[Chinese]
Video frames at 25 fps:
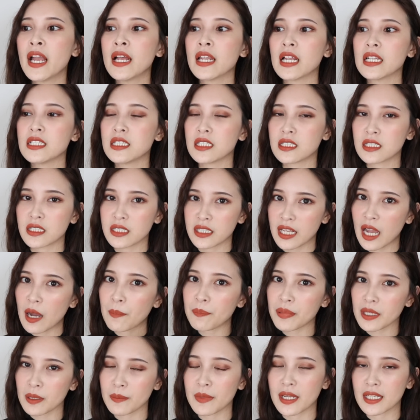那其实你
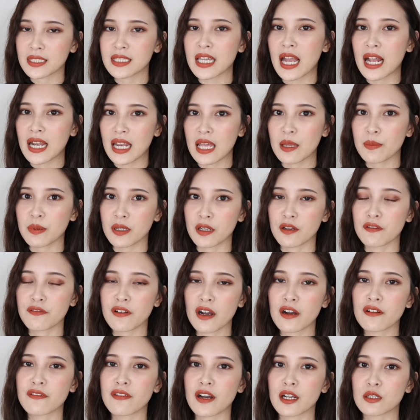要避免踩雷品的
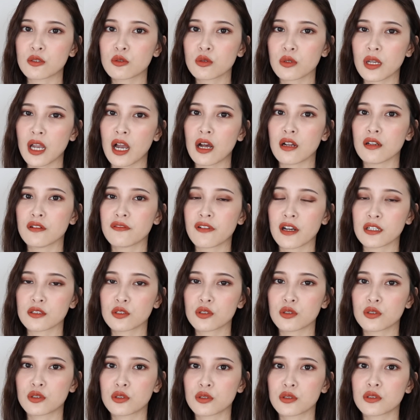方法，最好的方
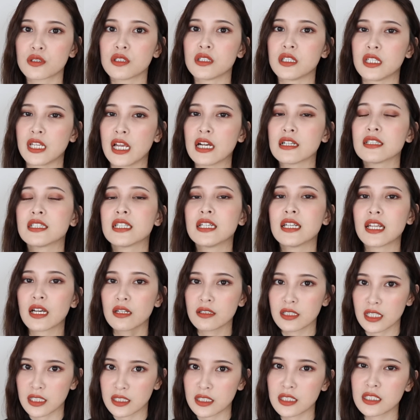式就是你要先
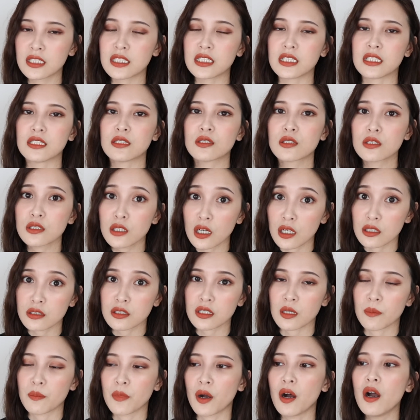了解自己适合
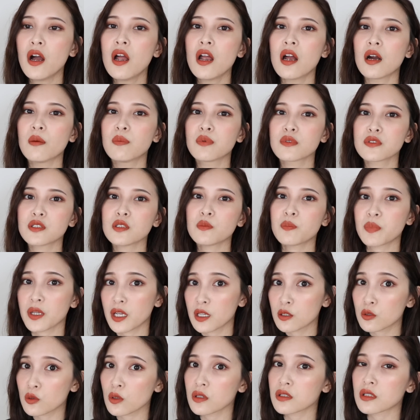什么，而不是
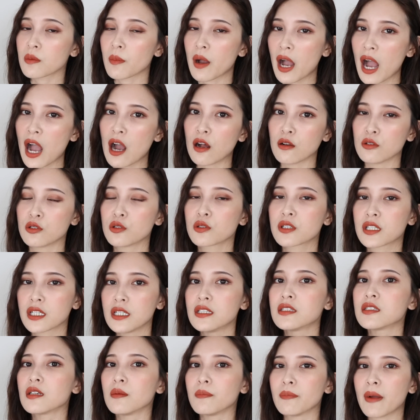别人说什么好你就
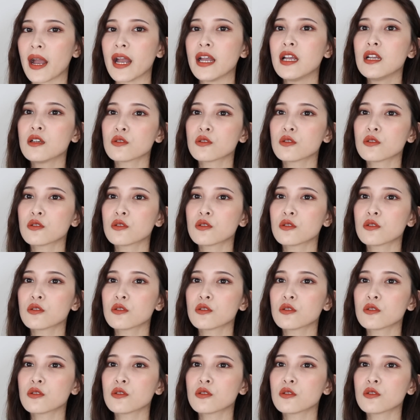跟着买。